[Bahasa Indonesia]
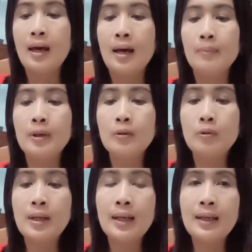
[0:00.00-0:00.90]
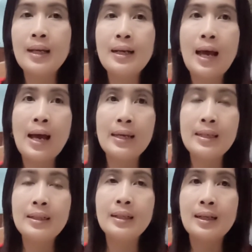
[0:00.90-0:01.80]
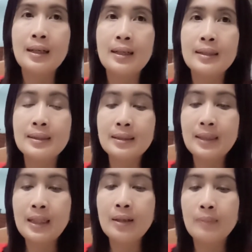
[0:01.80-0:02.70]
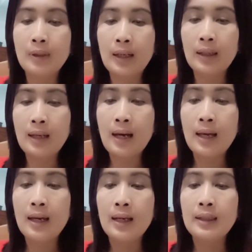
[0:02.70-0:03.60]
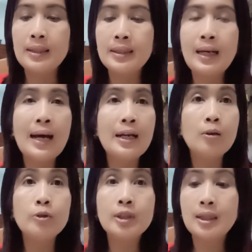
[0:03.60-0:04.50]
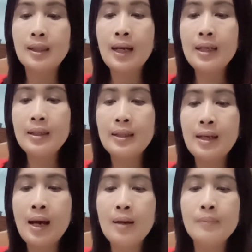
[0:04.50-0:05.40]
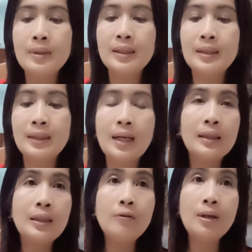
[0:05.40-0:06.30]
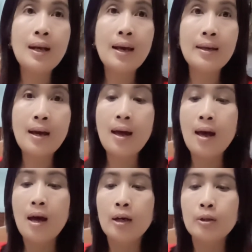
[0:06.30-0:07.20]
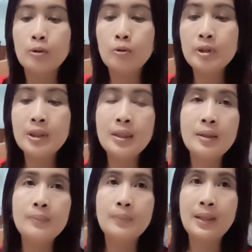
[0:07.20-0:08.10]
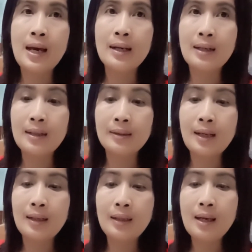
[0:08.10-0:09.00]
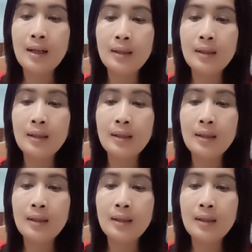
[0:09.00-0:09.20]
menggunakan air seni mereka Nah, jika ada kucing lain yang mendekati wilayah kucing peliharaan kalian,